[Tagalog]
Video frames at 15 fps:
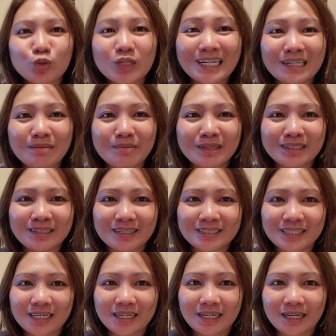lang naman
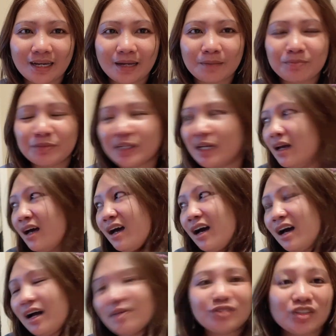kasi. Kaya,
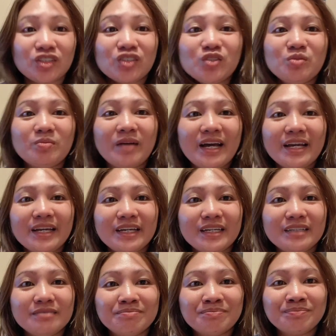after
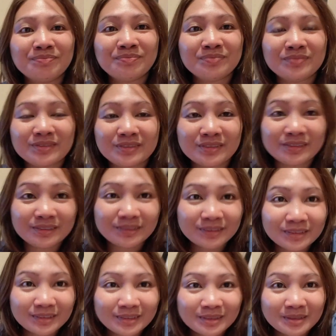kumain, si
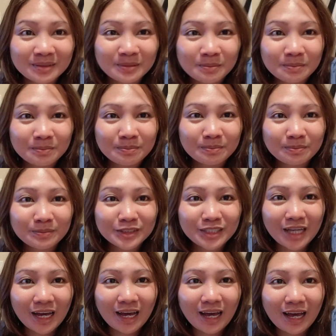Jackson McBato,
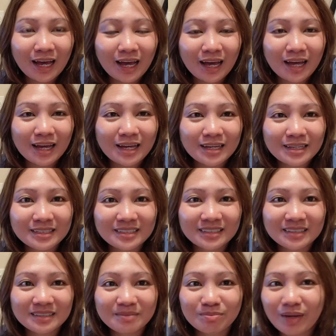tsaka
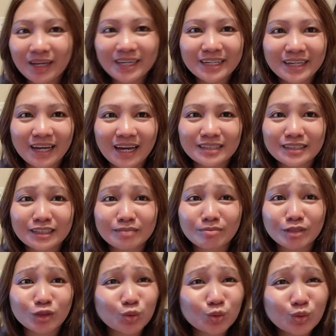pahinga din,
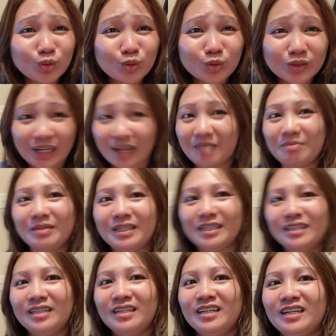matutulog na kami.
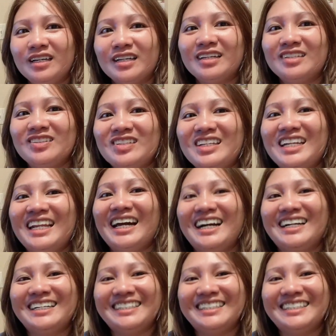Ganun lang.